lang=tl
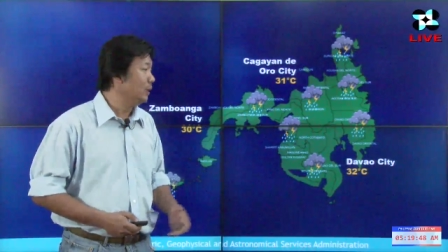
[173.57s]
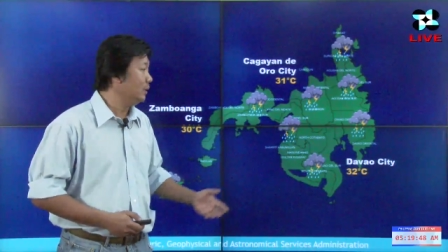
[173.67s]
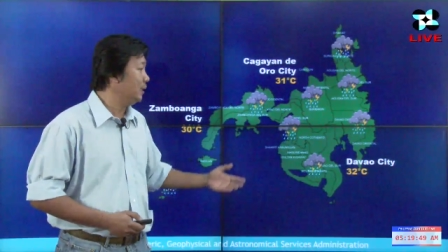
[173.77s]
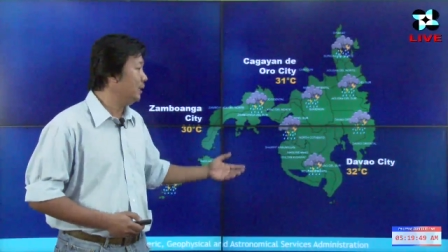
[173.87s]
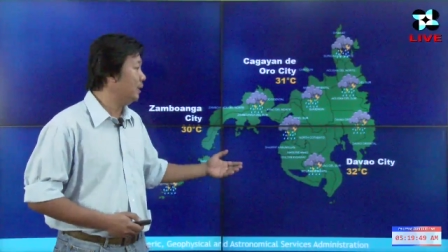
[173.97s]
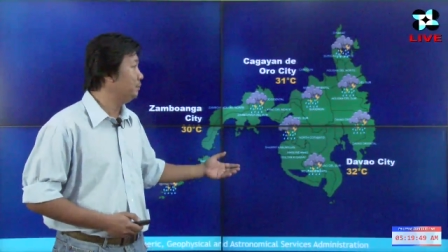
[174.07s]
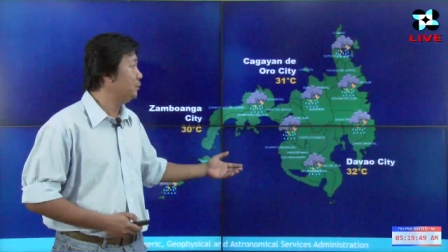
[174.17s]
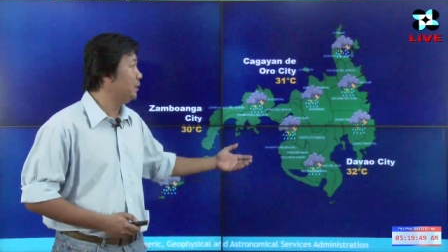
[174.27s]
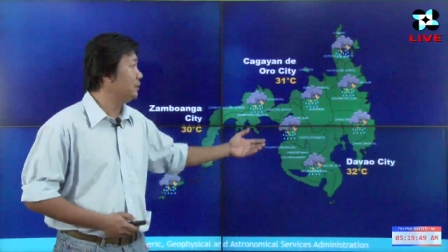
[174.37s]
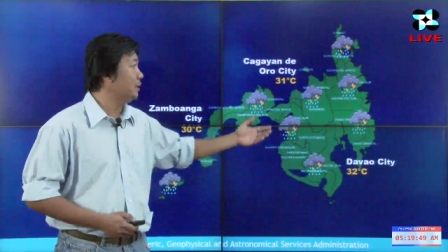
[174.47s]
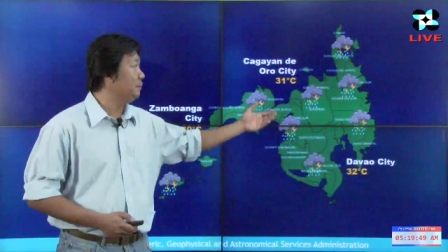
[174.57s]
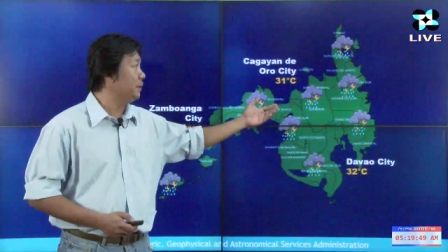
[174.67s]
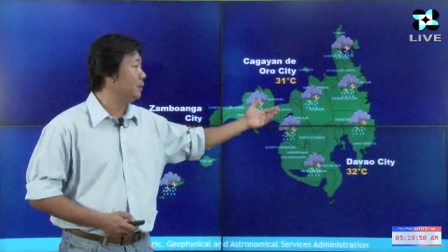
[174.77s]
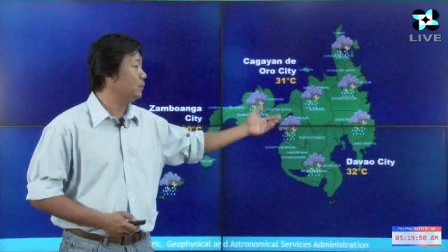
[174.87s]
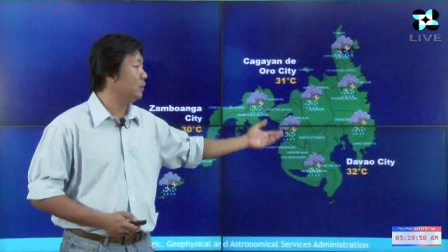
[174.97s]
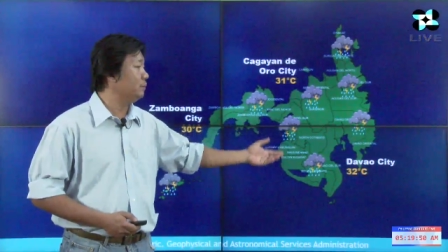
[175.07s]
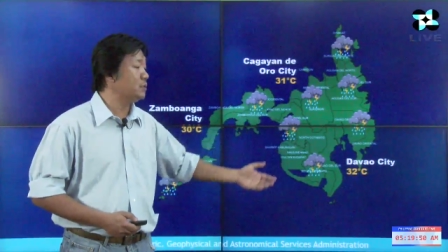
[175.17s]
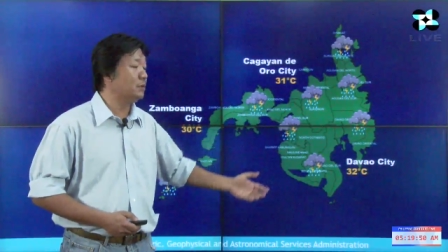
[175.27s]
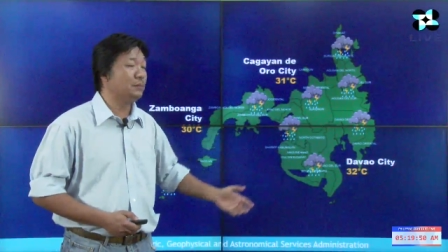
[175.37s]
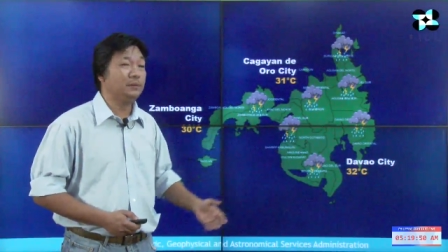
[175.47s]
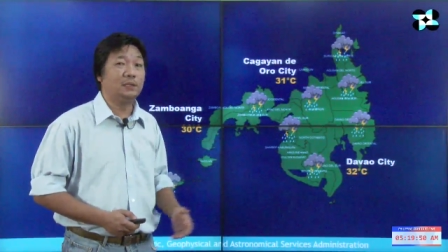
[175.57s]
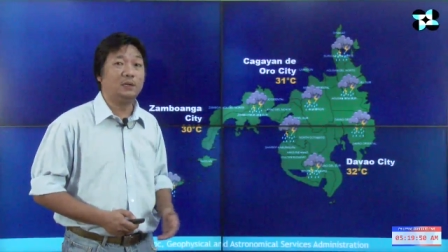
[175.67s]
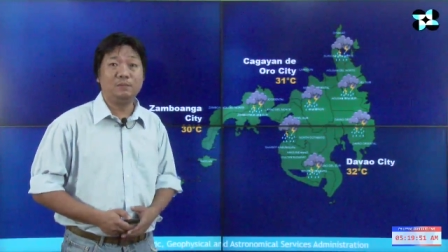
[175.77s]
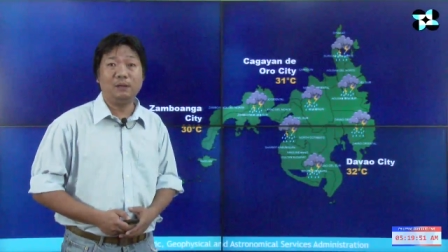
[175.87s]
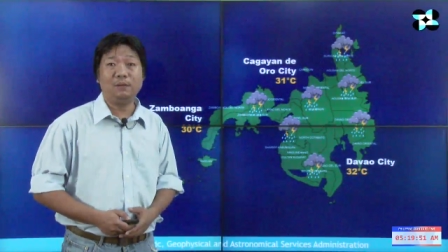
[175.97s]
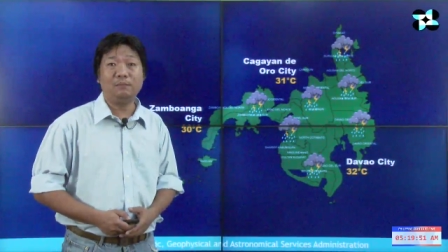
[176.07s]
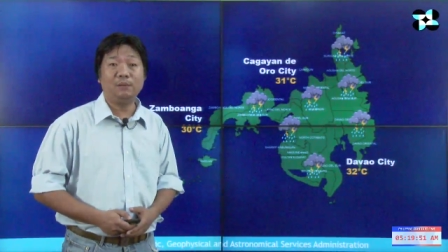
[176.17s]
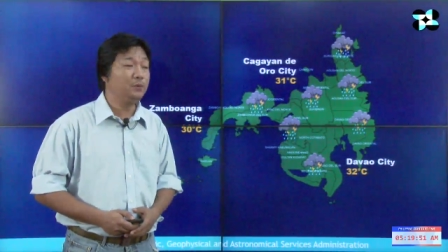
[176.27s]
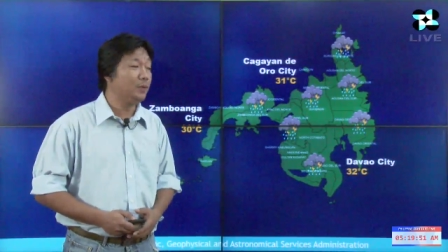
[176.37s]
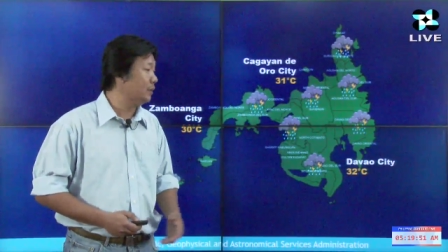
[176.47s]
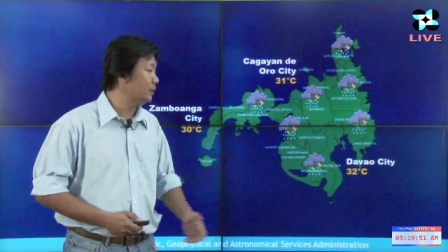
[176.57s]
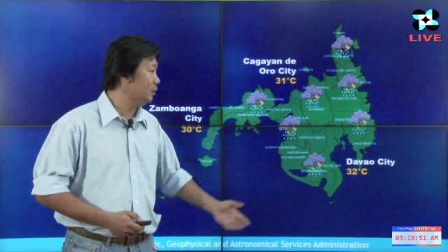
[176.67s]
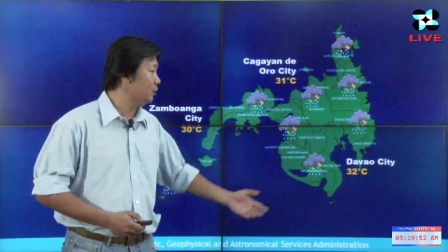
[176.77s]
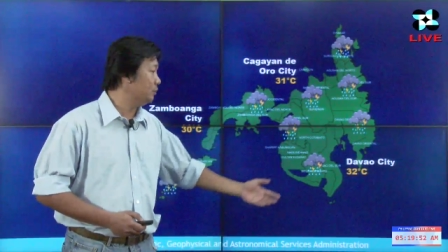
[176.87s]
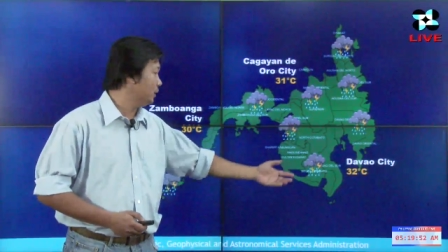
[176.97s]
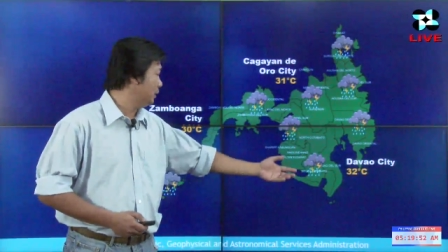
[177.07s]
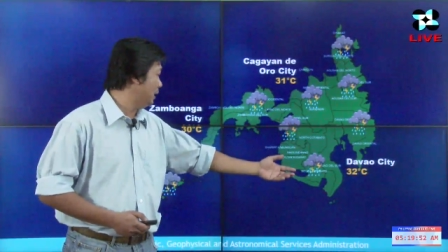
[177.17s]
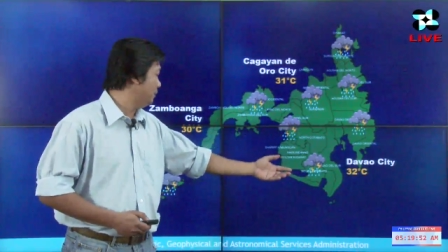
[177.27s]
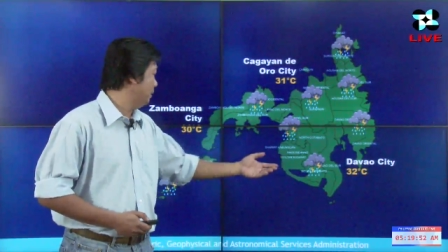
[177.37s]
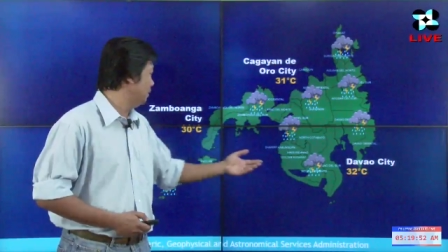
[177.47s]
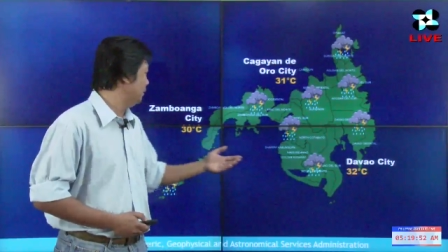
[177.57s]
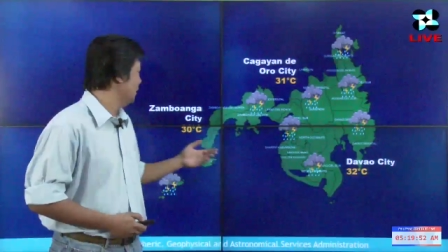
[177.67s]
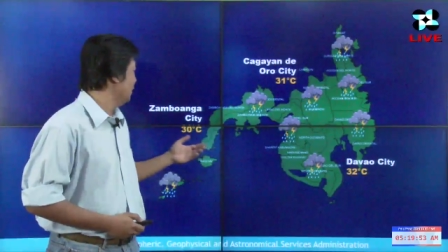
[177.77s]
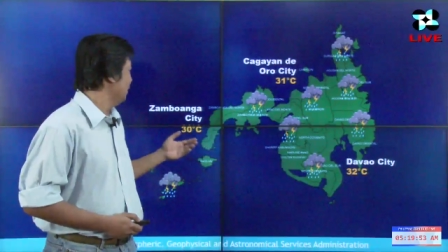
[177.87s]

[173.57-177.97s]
At dahilan po dyan, ang temperatura po sa Mindanao ay bababa po yan at dito po sa Davao